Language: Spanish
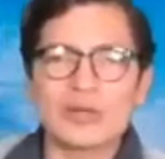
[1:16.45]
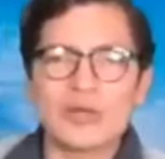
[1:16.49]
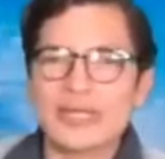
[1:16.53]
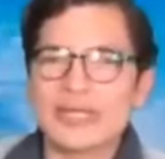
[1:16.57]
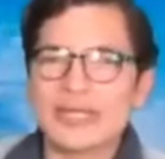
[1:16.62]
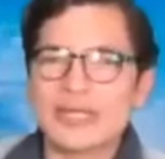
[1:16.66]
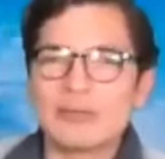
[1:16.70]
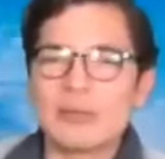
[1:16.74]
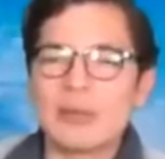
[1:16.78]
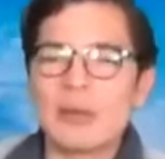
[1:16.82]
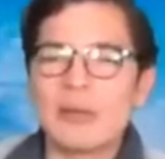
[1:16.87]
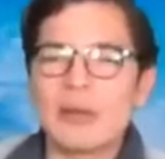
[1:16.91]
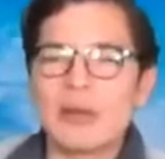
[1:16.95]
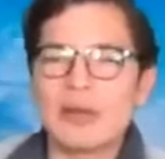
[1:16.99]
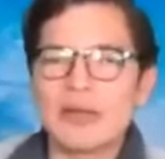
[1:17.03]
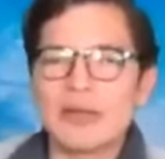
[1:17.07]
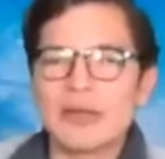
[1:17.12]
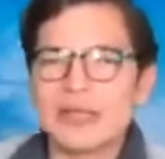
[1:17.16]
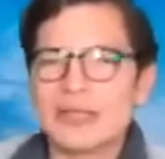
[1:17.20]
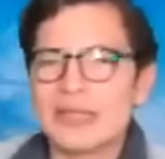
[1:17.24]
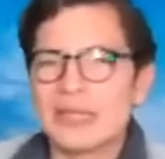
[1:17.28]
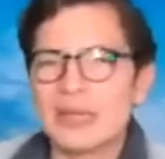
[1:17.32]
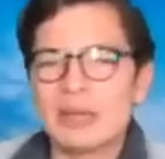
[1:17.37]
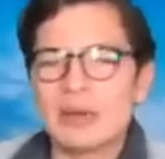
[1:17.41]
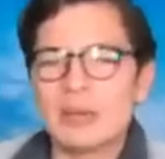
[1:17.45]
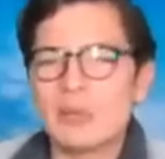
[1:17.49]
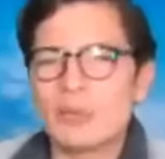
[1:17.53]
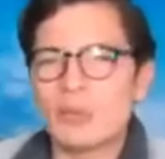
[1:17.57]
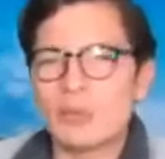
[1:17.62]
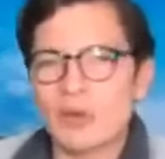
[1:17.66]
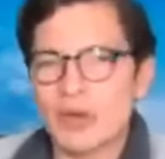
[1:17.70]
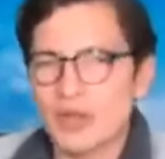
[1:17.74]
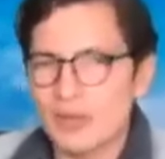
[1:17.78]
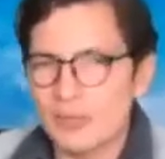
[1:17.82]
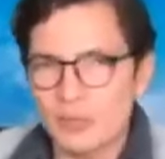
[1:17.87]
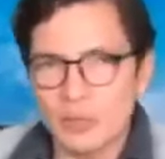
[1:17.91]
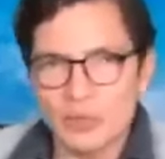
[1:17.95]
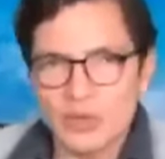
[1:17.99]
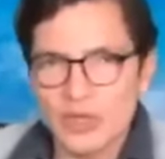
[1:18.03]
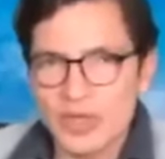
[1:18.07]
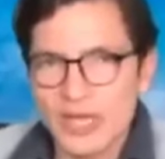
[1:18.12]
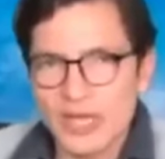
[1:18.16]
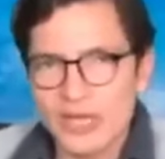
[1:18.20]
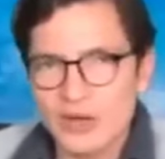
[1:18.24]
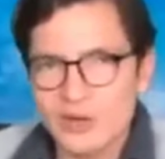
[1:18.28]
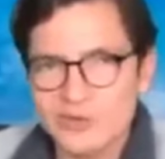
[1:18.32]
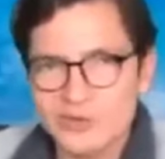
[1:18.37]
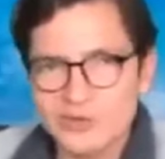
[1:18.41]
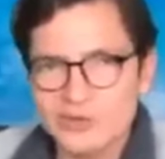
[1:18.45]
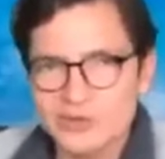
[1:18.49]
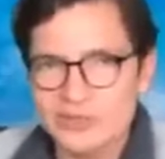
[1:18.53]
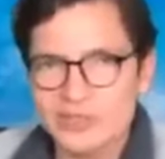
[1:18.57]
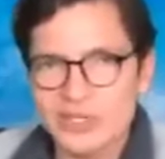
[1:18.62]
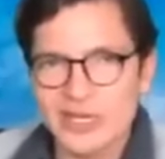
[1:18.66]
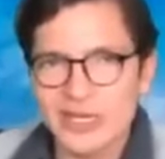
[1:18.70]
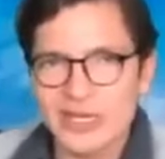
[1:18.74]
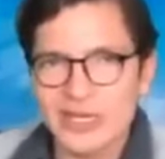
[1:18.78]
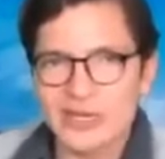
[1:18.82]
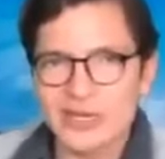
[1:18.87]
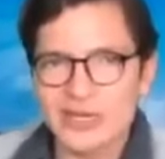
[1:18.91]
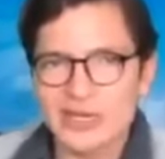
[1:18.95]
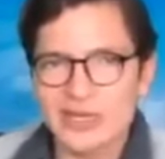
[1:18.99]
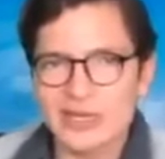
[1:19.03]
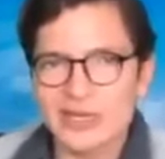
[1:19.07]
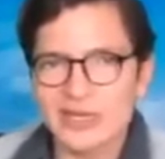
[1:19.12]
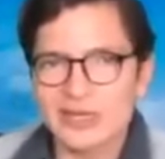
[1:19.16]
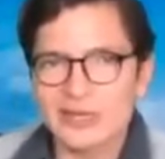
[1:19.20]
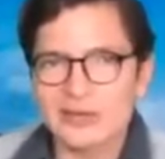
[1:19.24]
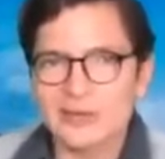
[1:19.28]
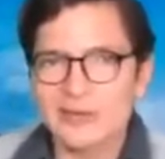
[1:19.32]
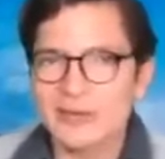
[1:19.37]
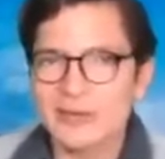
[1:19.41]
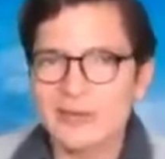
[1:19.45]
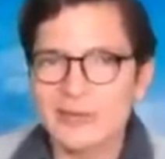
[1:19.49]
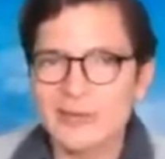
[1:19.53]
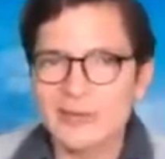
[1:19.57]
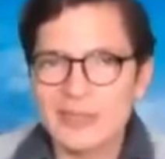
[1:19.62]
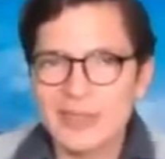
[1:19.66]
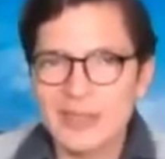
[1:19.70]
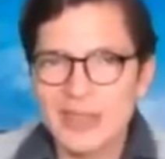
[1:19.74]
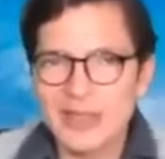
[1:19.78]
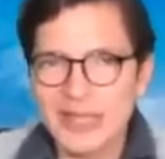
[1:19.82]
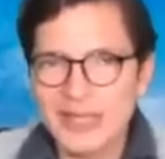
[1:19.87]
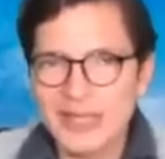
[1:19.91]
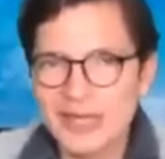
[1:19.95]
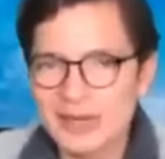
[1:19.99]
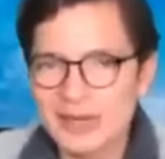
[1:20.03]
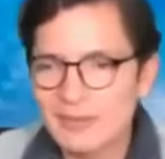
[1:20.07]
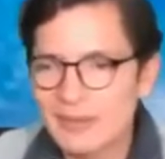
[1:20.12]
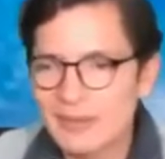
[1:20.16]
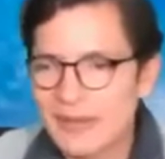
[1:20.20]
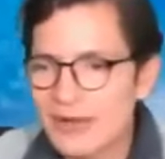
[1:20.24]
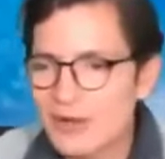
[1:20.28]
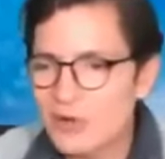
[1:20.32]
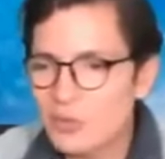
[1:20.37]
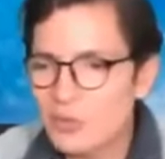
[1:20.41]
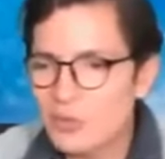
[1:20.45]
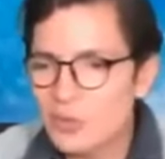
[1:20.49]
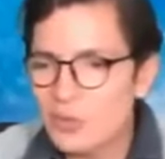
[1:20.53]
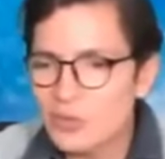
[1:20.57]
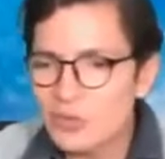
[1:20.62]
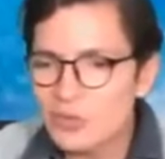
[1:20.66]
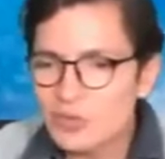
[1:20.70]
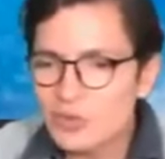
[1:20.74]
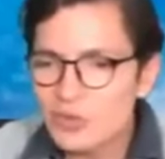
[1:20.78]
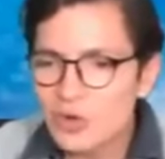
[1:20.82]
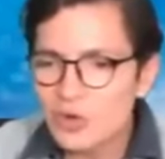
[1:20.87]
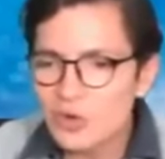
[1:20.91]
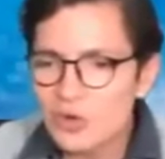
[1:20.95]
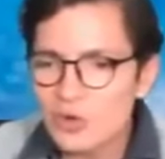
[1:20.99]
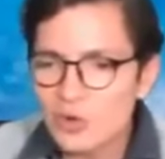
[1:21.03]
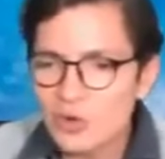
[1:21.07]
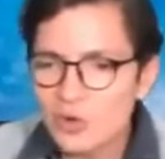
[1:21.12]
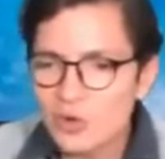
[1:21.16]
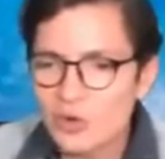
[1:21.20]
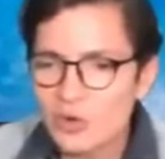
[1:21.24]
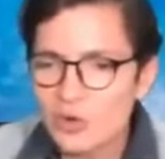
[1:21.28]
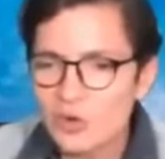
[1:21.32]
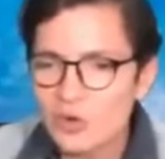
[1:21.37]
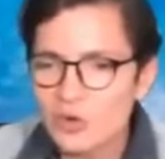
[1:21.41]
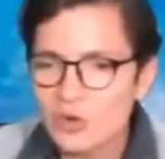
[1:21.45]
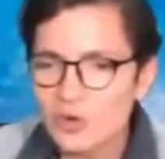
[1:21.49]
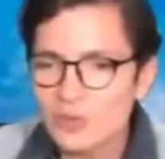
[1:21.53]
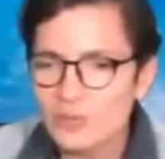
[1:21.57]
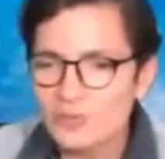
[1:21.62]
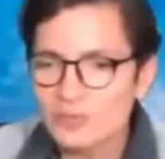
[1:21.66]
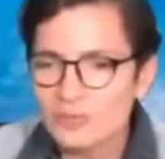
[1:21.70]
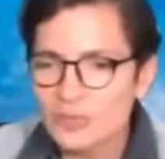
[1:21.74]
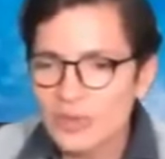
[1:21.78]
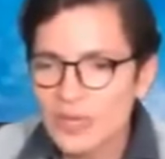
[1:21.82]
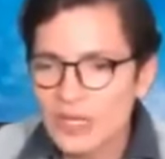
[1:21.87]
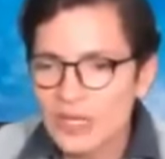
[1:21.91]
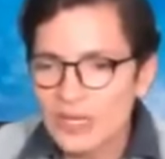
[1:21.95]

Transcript: Le, llamaban le llaman por, polleros eh, en, el bajo mundo o